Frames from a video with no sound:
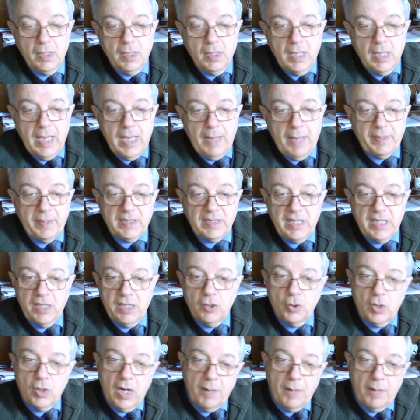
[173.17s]

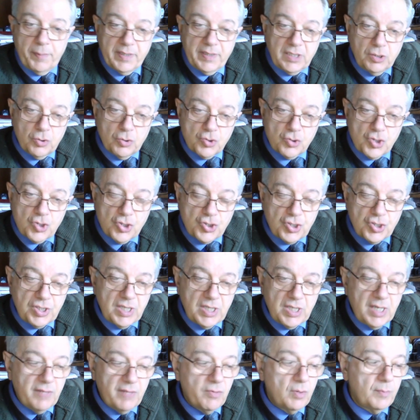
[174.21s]
appartengono all'appetito
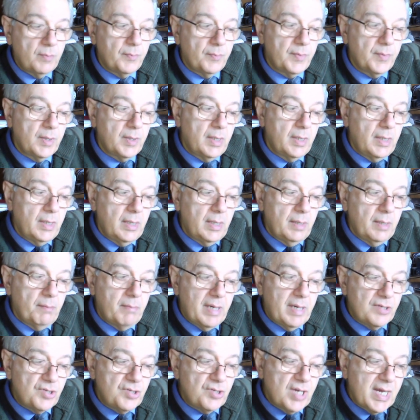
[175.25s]
sensitivo,
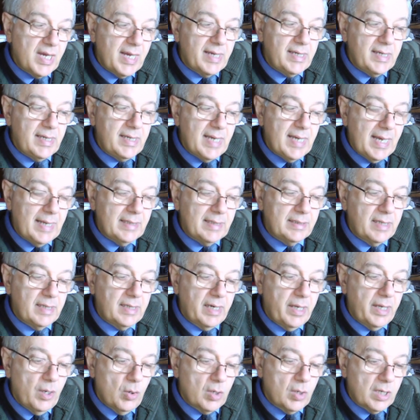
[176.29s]
ma già in
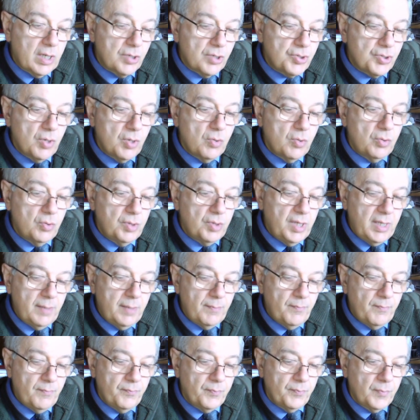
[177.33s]
altre
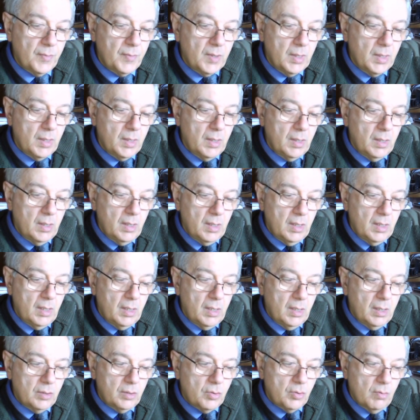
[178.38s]
occasioni
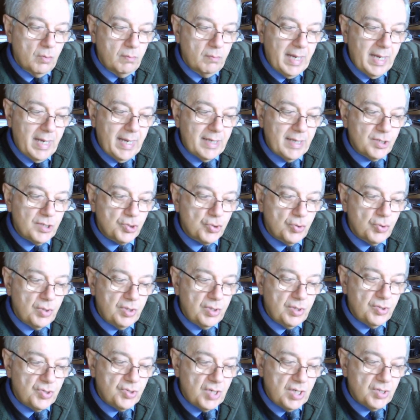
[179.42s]
eh, Tommaso
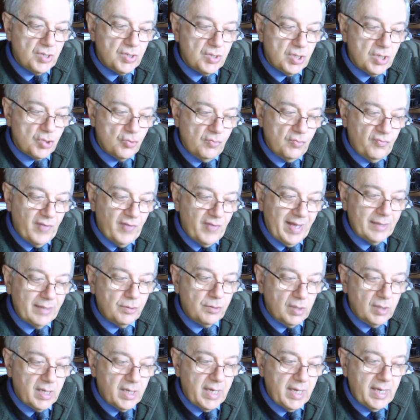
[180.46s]
insiste sul
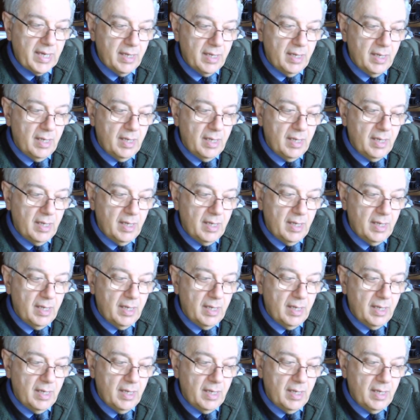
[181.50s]
fatto che